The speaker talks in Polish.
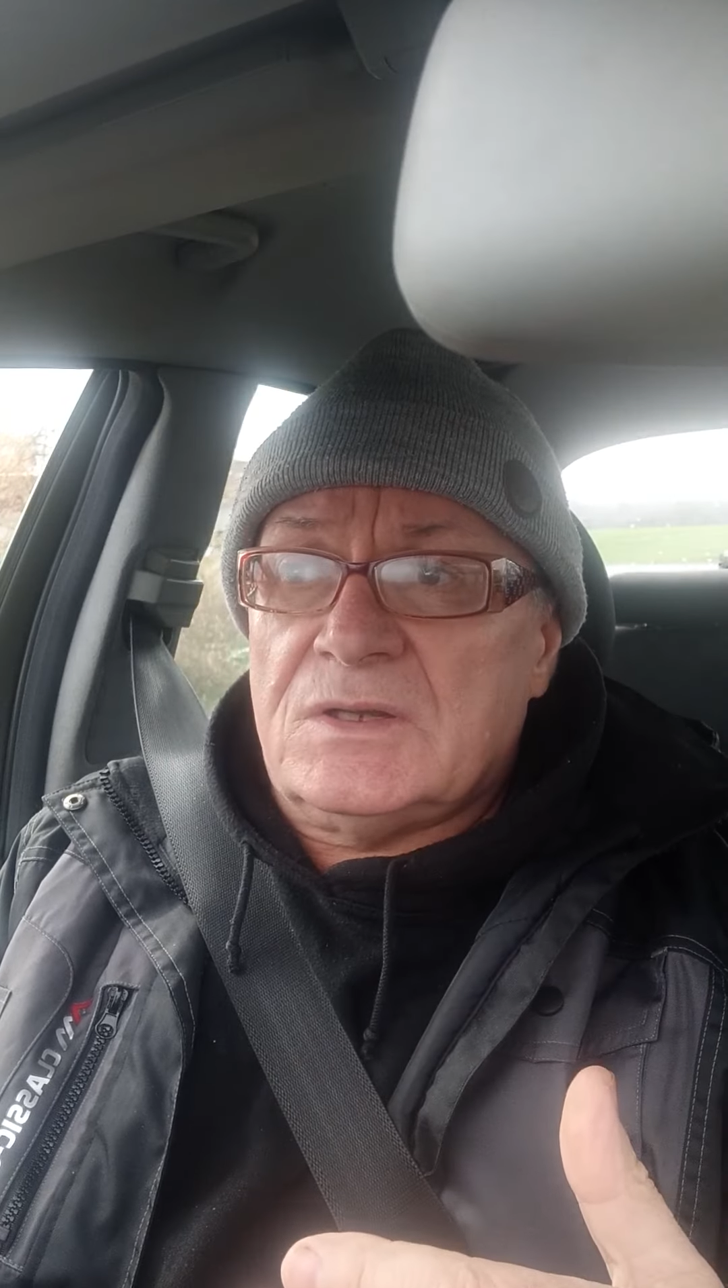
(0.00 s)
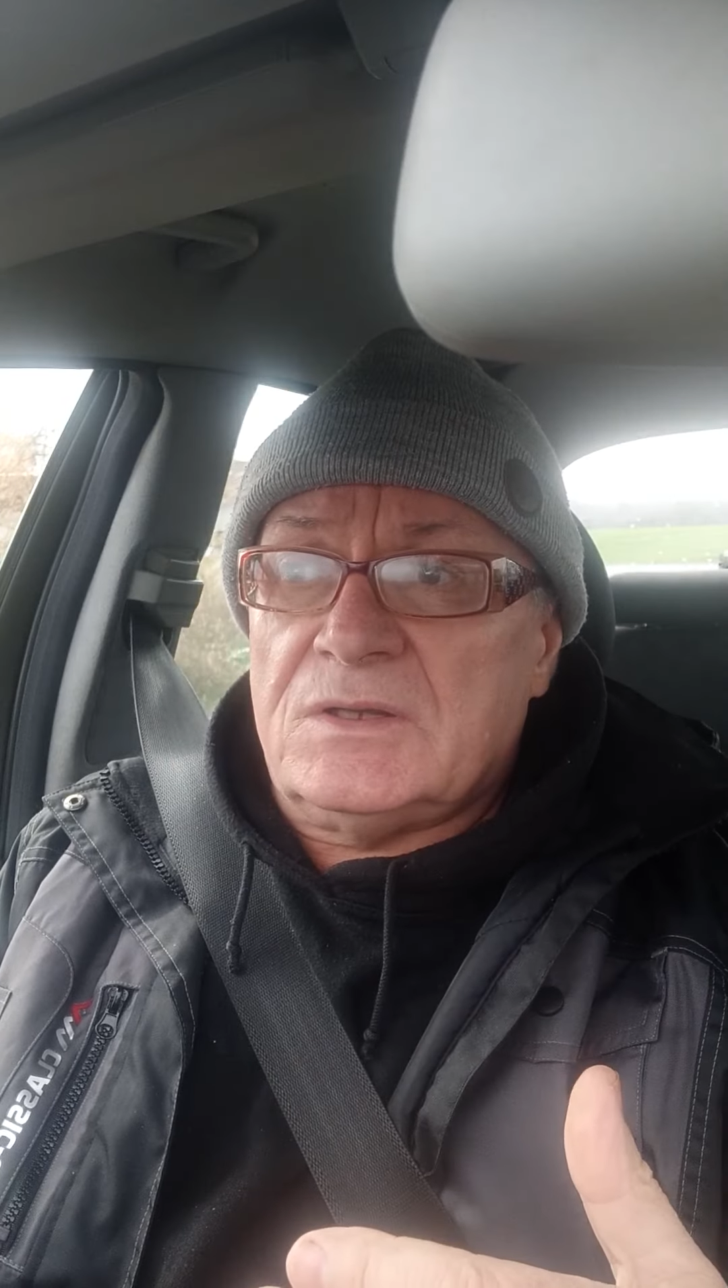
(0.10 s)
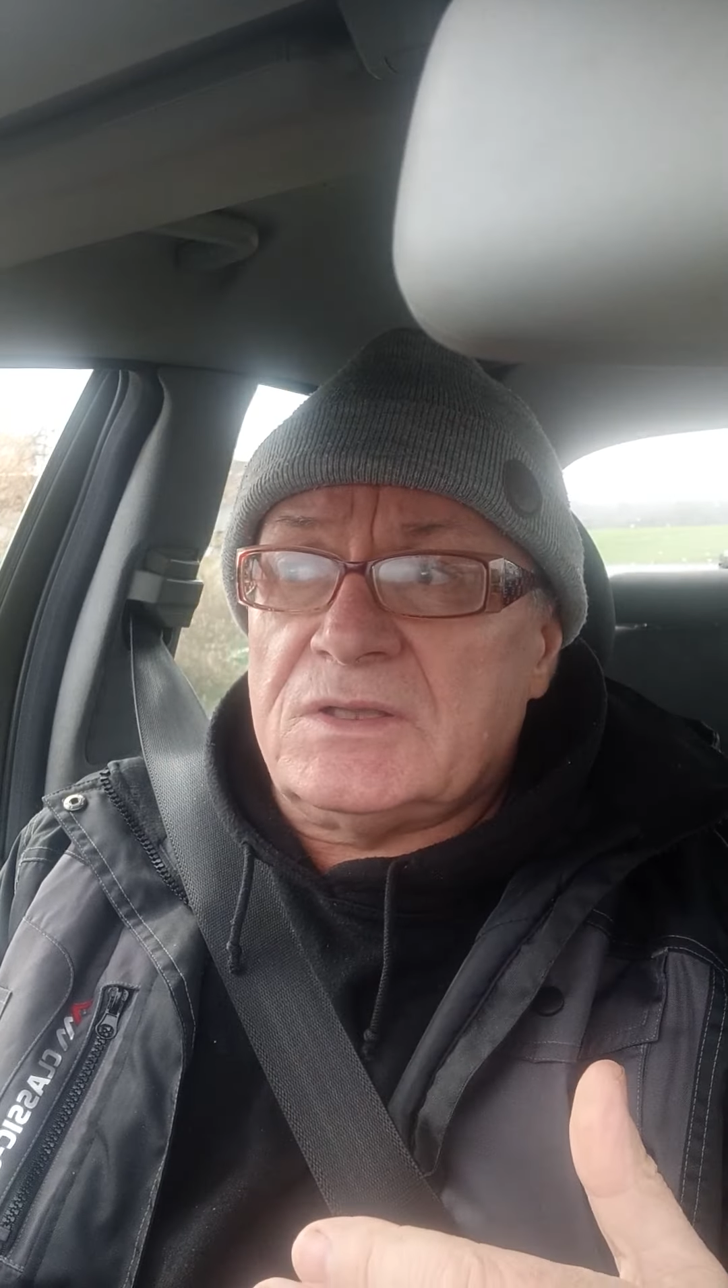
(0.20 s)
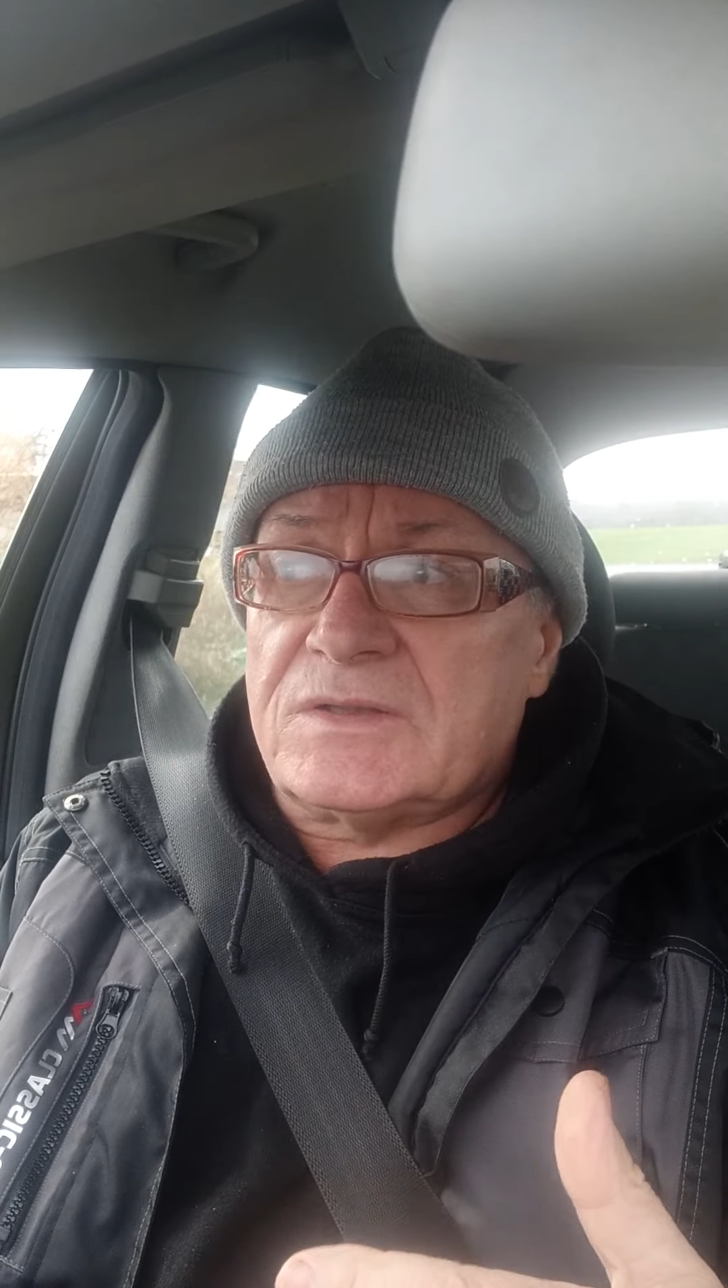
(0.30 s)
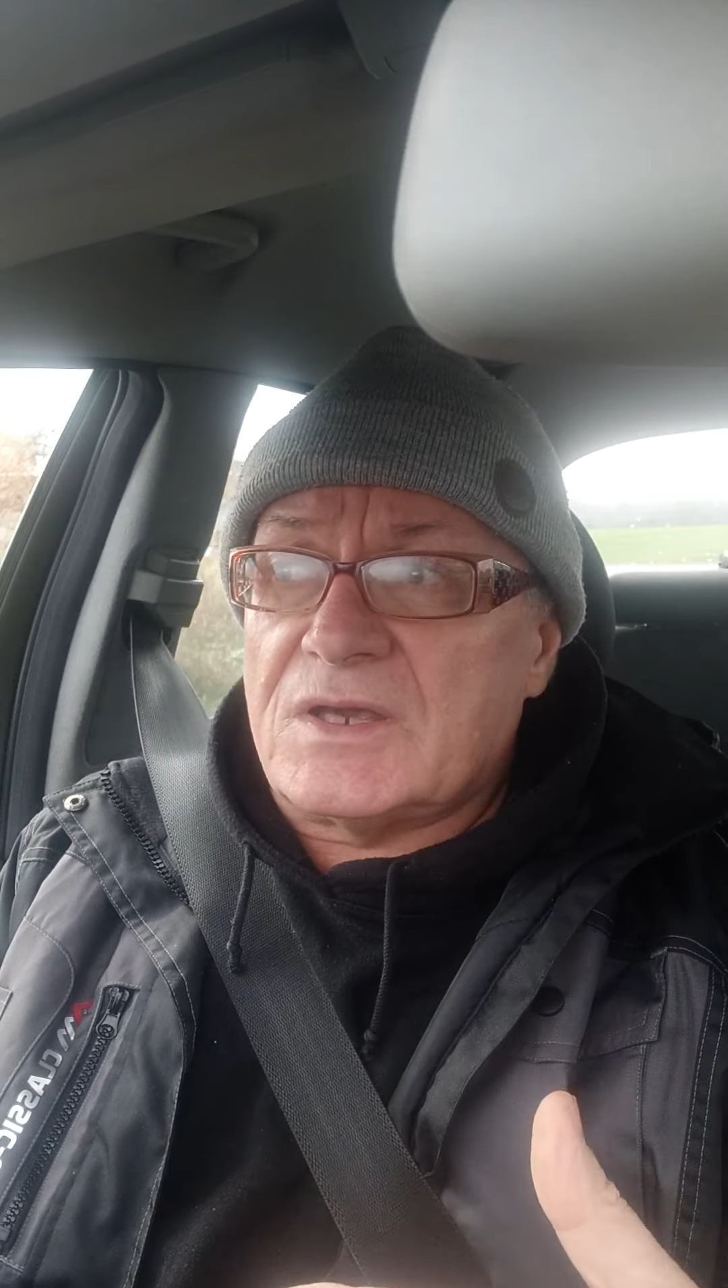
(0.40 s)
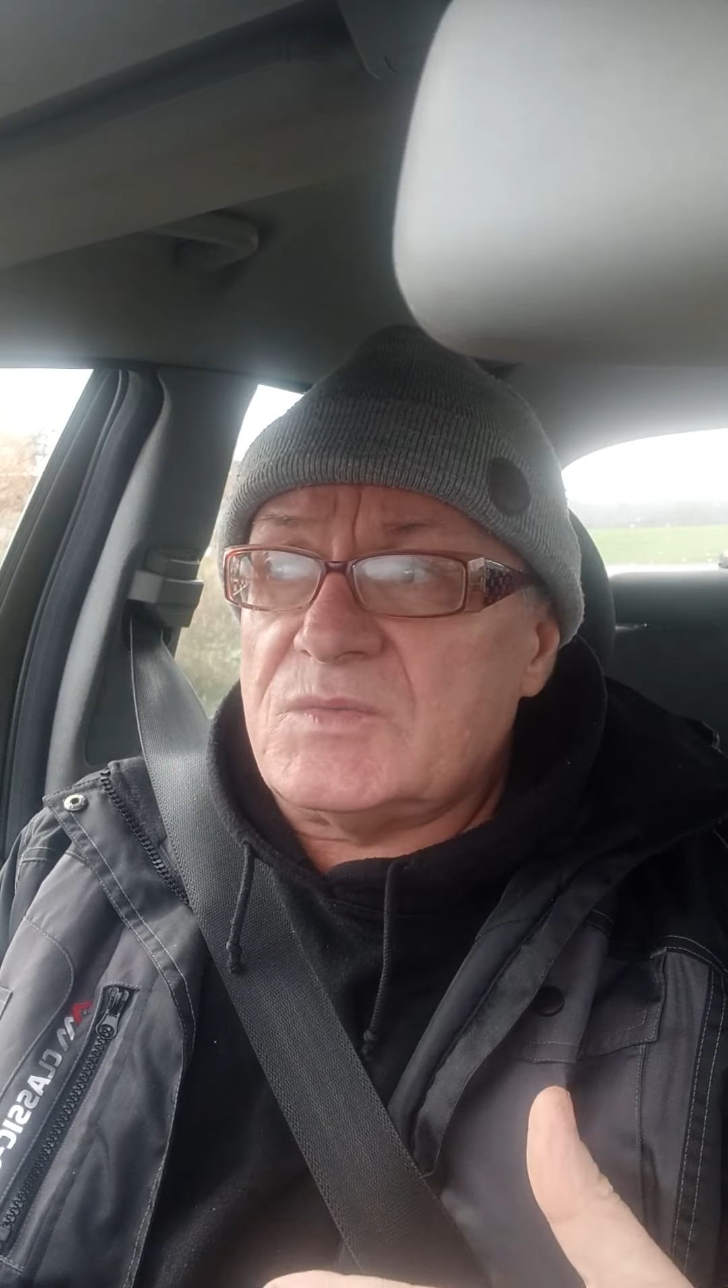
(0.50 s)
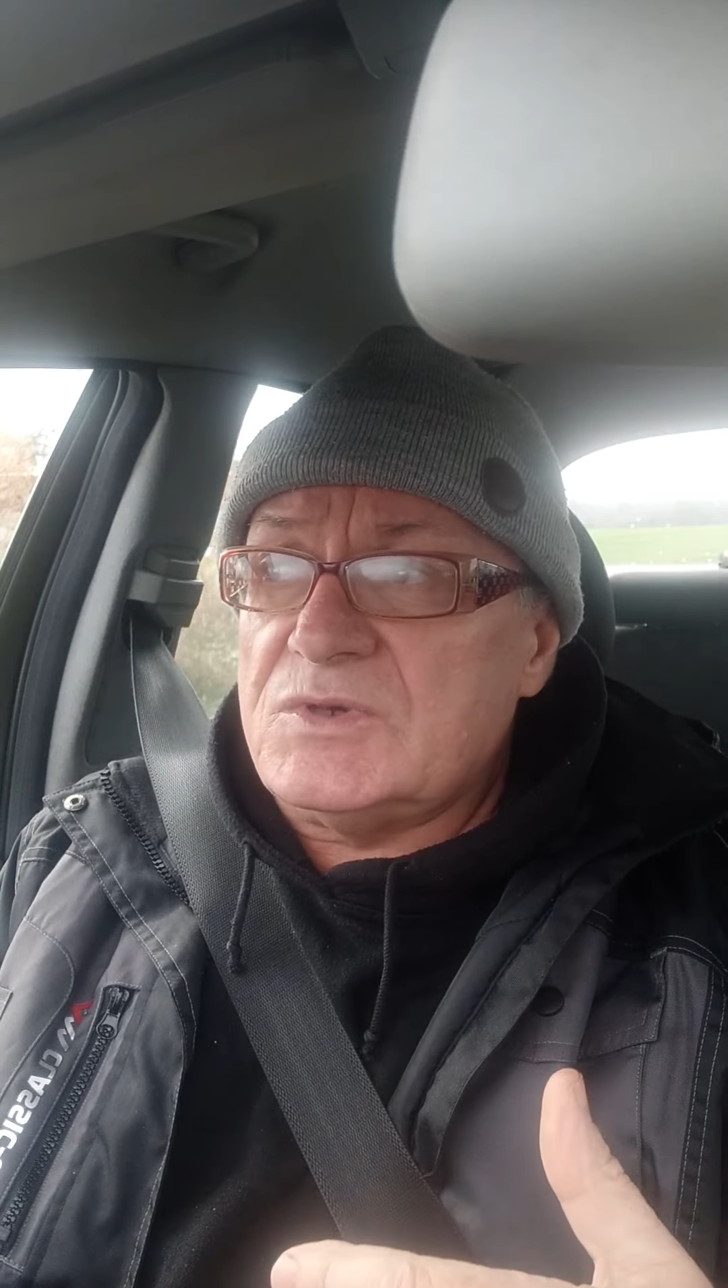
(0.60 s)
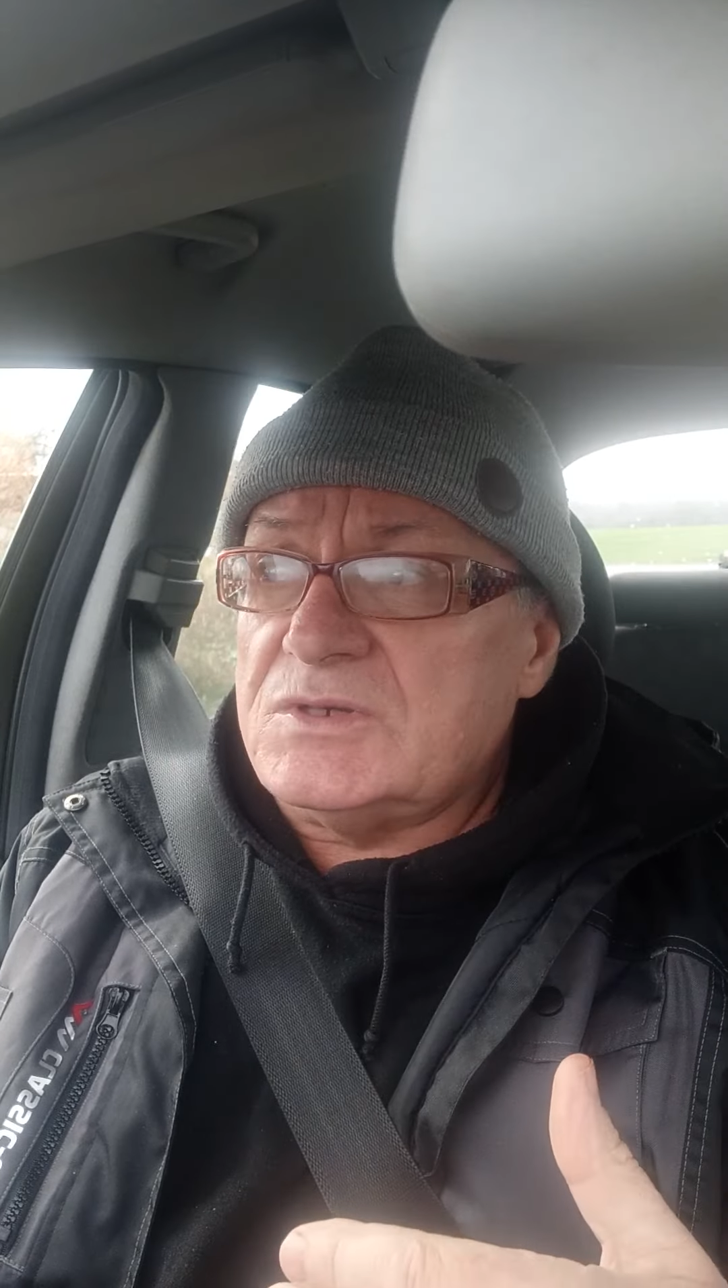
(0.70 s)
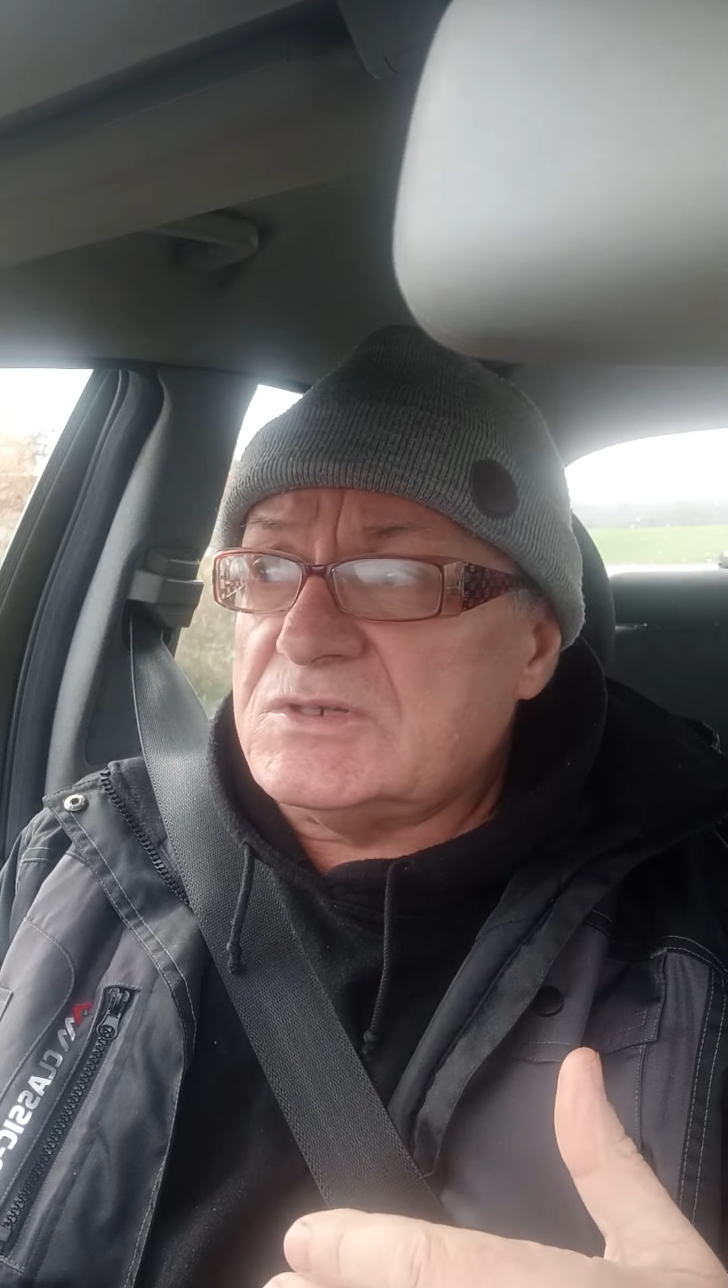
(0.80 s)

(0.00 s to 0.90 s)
nie dajmy